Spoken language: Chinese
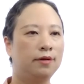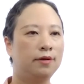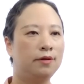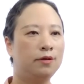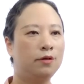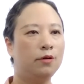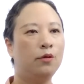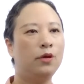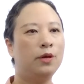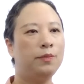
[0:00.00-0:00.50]

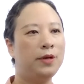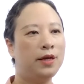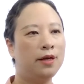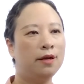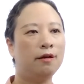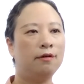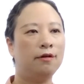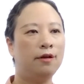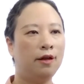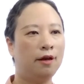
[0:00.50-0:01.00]
作为必
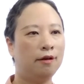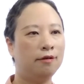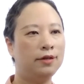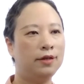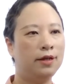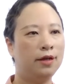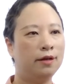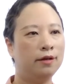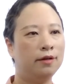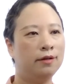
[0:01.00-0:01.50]
要的了
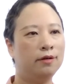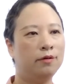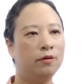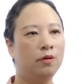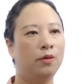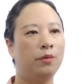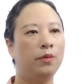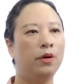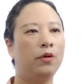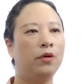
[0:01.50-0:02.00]
解，
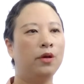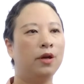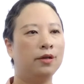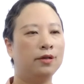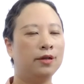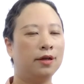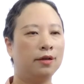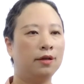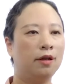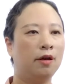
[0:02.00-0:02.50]
我们会要
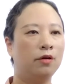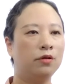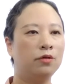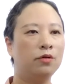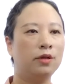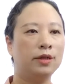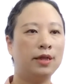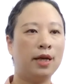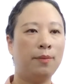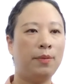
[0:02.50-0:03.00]
讲到
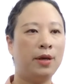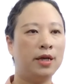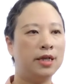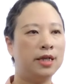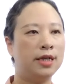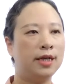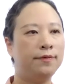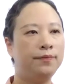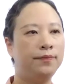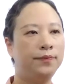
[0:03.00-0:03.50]
作家本
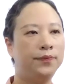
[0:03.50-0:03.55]
身。